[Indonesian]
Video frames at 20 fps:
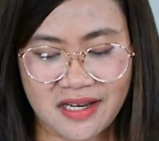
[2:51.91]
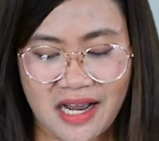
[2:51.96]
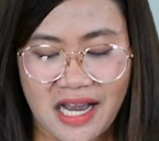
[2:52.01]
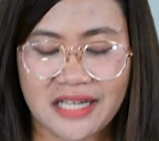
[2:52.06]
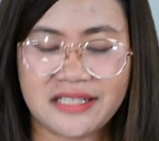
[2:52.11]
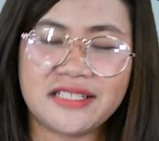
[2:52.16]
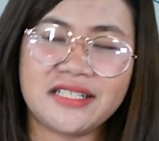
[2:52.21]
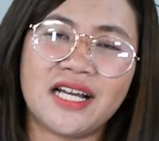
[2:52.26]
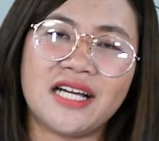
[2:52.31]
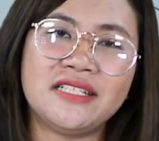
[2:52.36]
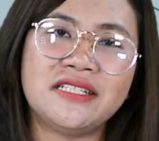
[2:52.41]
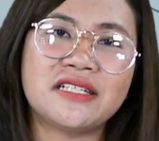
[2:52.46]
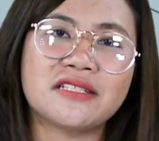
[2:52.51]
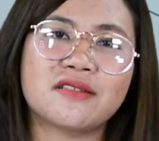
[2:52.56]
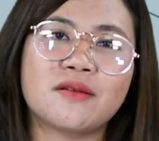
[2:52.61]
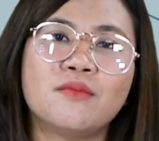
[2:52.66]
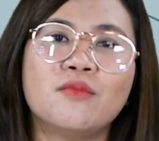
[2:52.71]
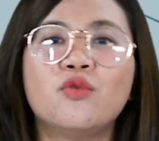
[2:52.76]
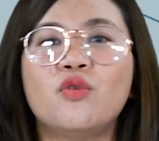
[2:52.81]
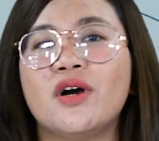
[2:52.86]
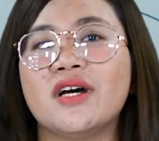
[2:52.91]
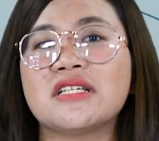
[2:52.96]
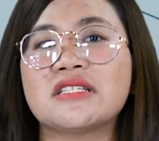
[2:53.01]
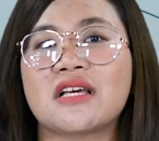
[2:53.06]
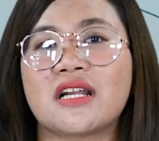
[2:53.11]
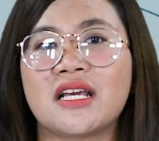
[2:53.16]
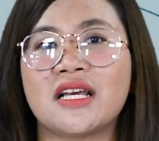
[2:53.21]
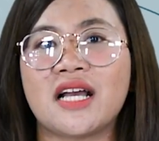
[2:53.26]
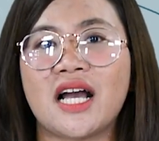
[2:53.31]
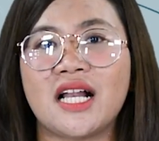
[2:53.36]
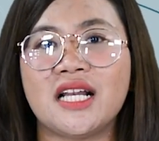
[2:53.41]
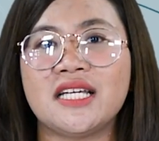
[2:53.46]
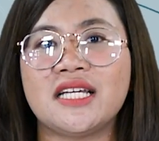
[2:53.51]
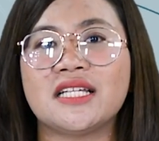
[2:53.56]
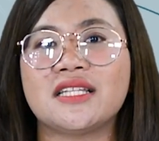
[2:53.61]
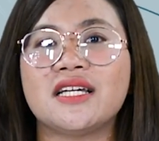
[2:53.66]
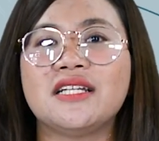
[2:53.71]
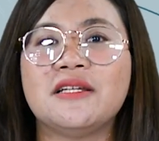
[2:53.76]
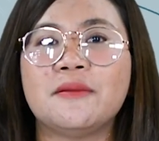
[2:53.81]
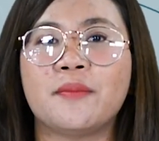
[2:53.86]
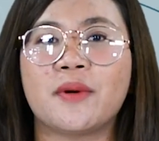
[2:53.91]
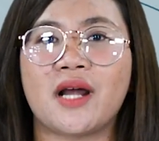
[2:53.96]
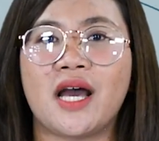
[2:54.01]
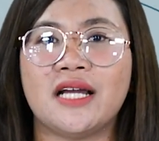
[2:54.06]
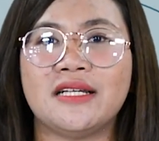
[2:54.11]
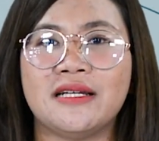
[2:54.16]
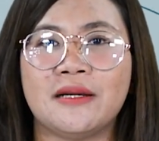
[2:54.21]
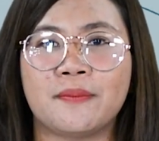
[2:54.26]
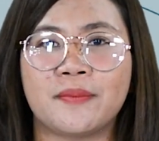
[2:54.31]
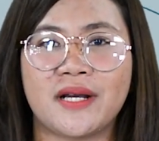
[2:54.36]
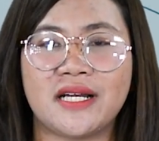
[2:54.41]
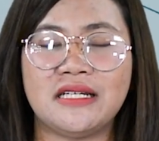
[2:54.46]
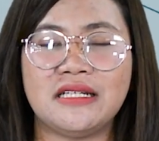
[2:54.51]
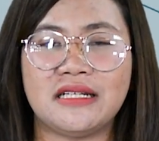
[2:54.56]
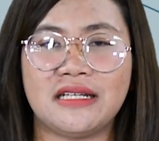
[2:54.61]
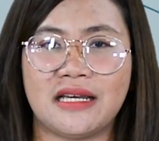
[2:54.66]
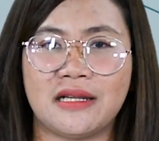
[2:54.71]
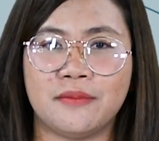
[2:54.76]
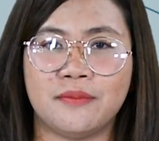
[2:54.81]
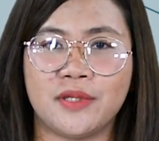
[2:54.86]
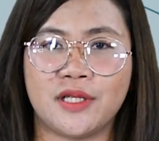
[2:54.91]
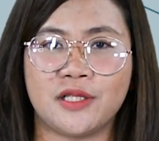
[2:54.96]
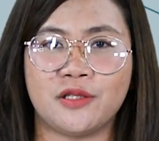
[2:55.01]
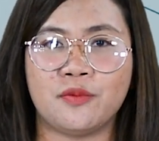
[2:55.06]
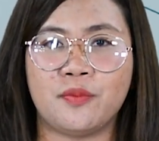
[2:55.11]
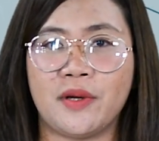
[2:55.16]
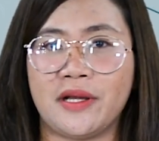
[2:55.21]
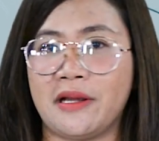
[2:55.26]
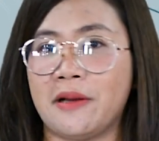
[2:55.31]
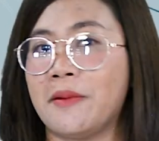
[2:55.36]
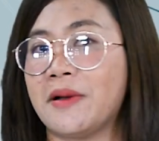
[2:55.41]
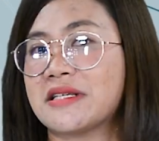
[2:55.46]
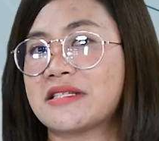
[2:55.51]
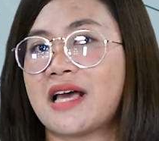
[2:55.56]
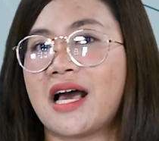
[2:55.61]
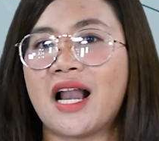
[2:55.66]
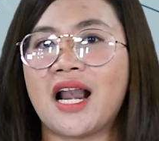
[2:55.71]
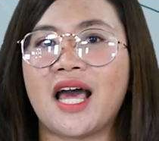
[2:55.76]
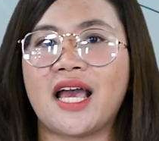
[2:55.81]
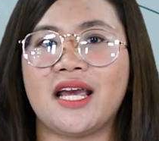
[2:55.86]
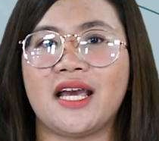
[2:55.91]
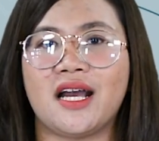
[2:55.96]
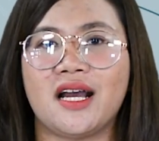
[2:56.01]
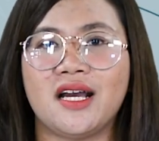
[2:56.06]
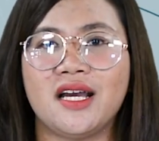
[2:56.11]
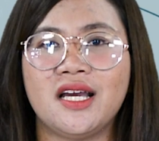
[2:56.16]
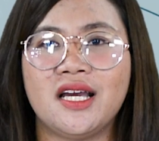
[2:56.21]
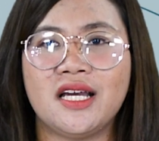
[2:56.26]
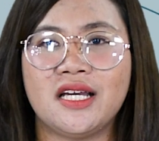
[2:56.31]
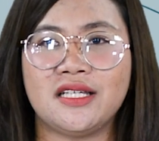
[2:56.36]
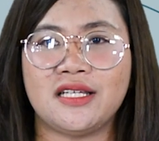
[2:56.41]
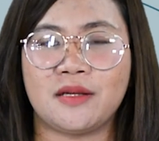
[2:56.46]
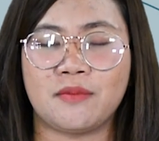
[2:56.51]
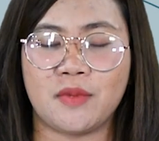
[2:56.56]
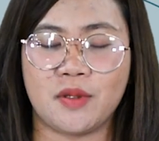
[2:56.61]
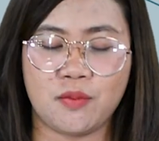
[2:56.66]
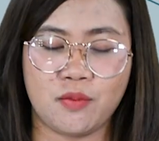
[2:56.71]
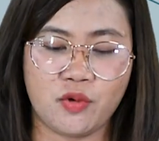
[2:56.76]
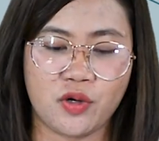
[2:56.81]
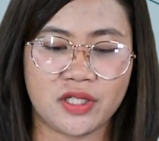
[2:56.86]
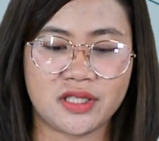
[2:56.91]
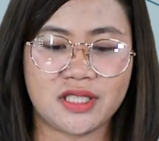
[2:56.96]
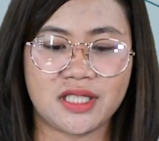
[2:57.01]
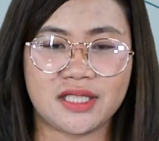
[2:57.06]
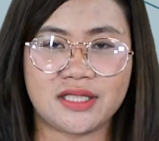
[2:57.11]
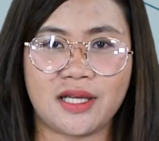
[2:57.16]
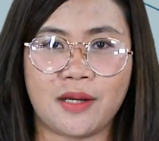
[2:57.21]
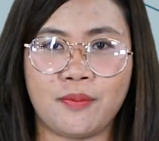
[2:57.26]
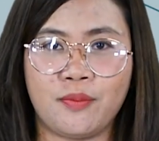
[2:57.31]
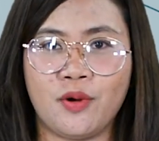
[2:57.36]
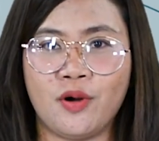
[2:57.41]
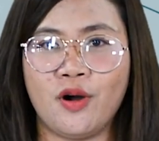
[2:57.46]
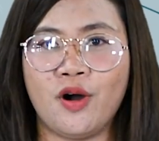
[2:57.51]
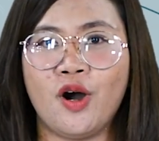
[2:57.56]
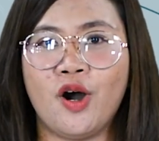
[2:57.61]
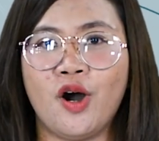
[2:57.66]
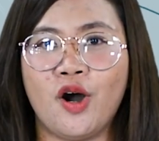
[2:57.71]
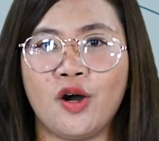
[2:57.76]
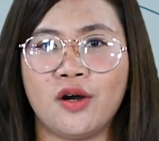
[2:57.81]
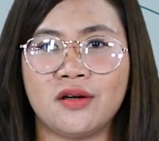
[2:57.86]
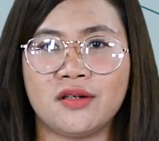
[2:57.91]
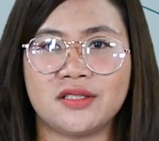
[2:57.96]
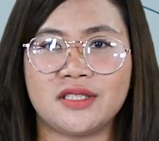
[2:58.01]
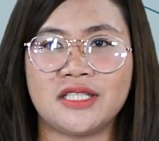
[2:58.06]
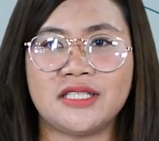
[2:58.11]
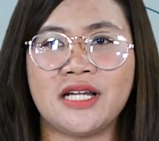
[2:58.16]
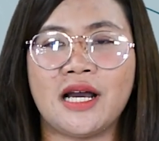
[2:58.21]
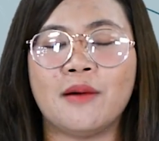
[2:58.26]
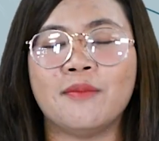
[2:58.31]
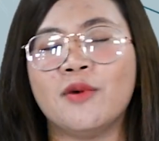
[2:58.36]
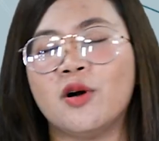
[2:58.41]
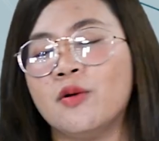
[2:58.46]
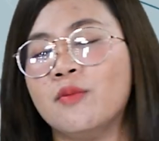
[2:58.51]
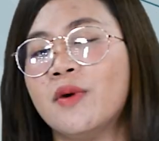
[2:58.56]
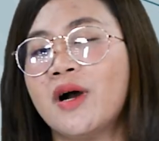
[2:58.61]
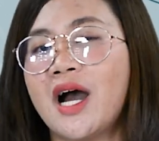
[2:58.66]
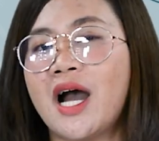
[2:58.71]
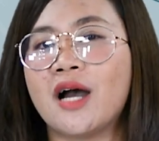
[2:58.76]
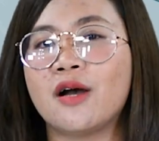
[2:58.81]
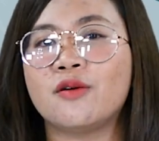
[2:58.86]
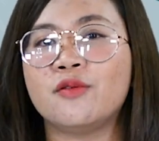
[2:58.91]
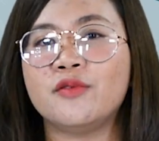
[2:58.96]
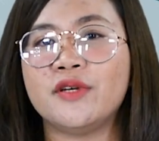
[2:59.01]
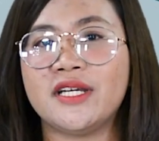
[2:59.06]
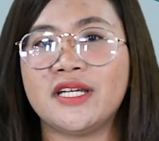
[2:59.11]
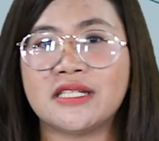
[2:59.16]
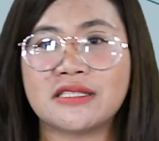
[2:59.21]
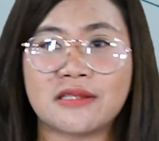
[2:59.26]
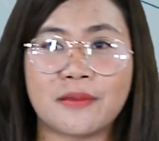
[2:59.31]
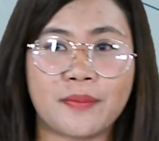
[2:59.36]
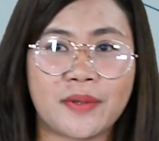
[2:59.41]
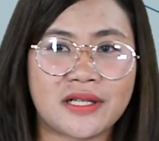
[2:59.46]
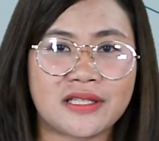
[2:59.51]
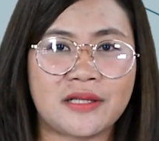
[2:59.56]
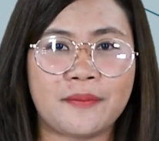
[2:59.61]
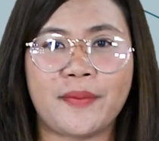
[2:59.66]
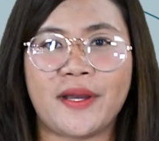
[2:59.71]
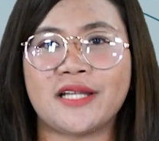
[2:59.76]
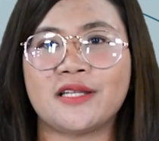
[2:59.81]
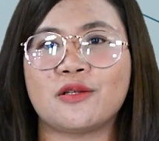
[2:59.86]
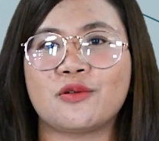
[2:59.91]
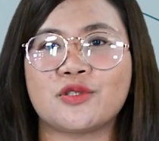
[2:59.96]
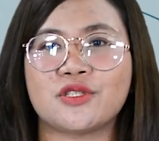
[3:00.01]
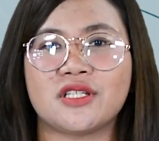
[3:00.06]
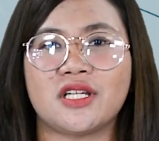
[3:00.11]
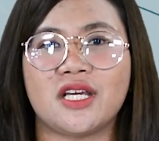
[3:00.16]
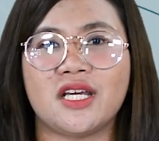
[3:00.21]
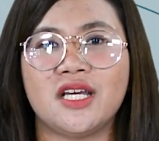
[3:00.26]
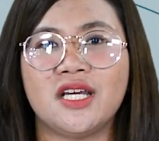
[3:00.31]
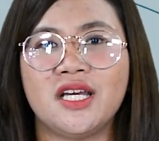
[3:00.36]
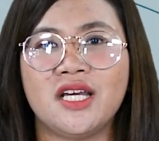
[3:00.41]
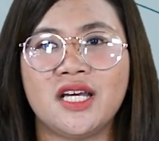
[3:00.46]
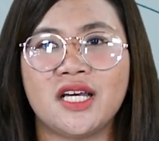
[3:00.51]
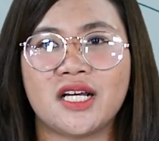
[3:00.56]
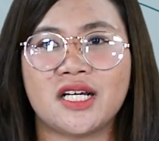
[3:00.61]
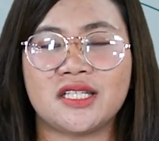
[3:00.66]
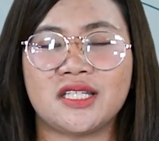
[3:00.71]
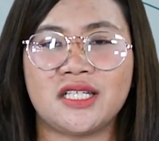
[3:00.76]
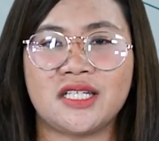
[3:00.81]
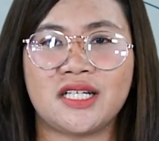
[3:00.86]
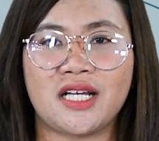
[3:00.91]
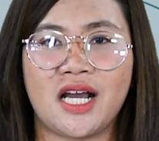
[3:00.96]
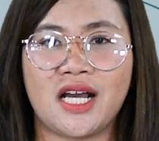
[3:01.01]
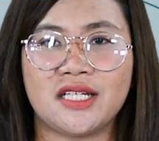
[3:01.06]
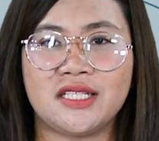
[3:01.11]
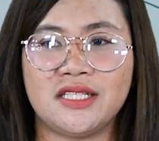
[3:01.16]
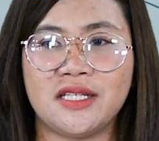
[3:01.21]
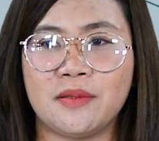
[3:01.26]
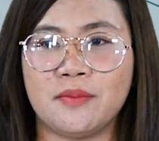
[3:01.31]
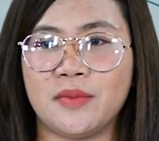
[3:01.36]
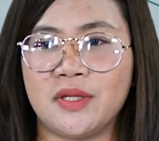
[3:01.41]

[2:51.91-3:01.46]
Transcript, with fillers: adik-adik semua seringkali kita diperhadapkan dengan begitu banyak masalah ya yang membuat kita bohong, tidak mau mengakui seperti Petrus nih ketika dia